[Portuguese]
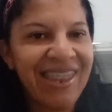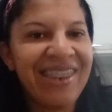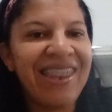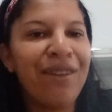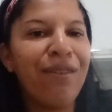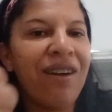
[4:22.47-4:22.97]
e
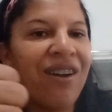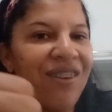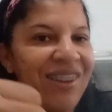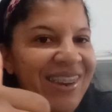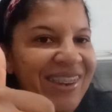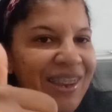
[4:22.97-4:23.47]
deu,
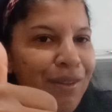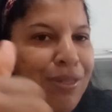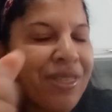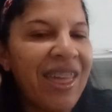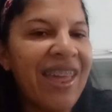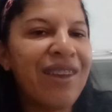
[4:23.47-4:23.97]
ó, e deu
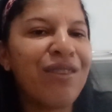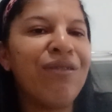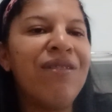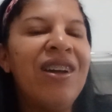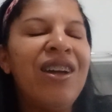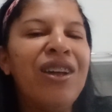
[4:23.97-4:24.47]
certo.
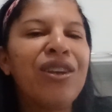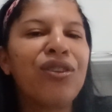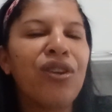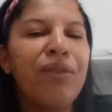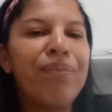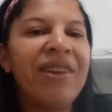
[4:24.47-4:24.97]

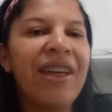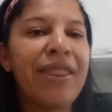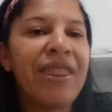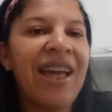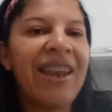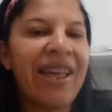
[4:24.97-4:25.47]
Top
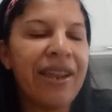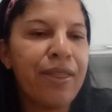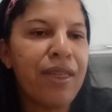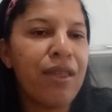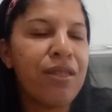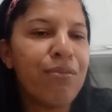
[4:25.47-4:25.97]
das
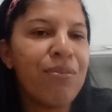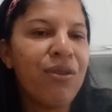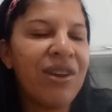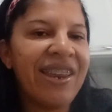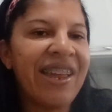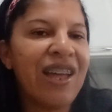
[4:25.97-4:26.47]
galáxias. O
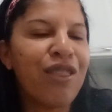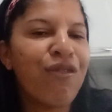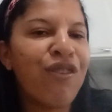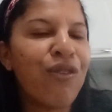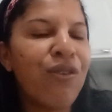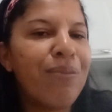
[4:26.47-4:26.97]
meu alicate
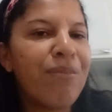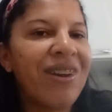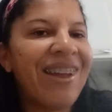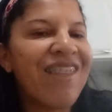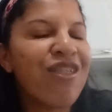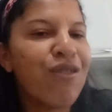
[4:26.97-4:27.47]
ficou
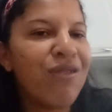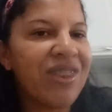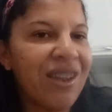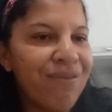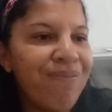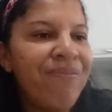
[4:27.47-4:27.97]
amoladinho,
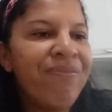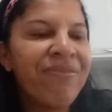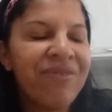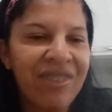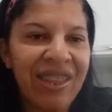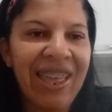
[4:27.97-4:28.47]
então
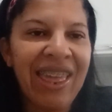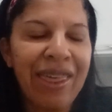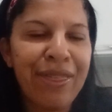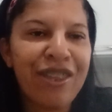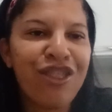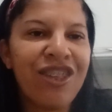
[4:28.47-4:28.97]

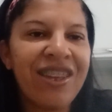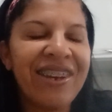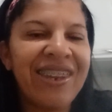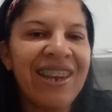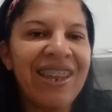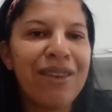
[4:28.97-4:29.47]
essa dica
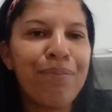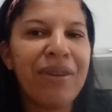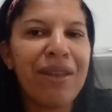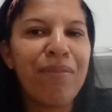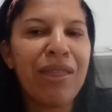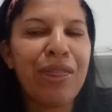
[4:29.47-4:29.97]
dela aí
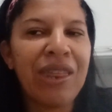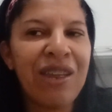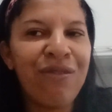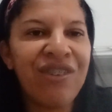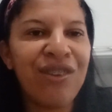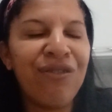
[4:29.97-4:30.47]
para mim
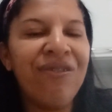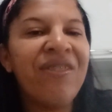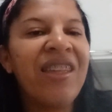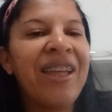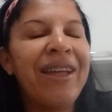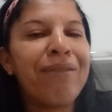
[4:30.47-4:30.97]
serviu.
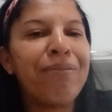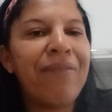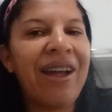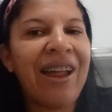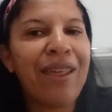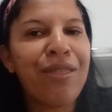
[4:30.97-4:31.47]

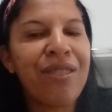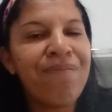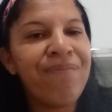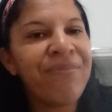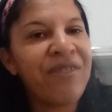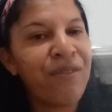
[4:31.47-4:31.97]
Mas
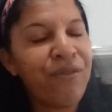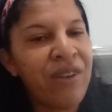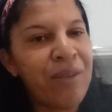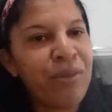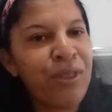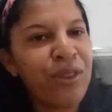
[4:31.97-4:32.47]

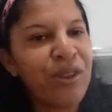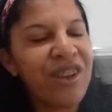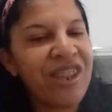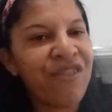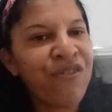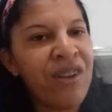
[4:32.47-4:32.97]
vamos,
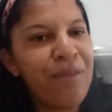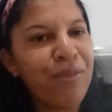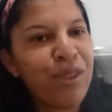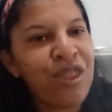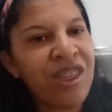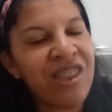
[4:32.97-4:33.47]
dona,
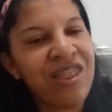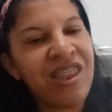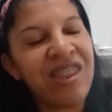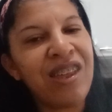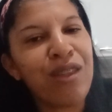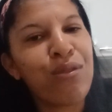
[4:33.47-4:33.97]
vamos gente
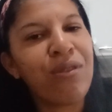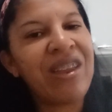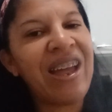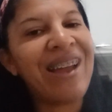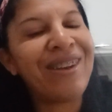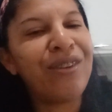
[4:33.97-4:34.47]
aí
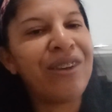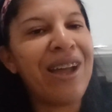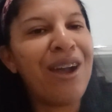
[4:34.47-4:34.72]
ajudar a dona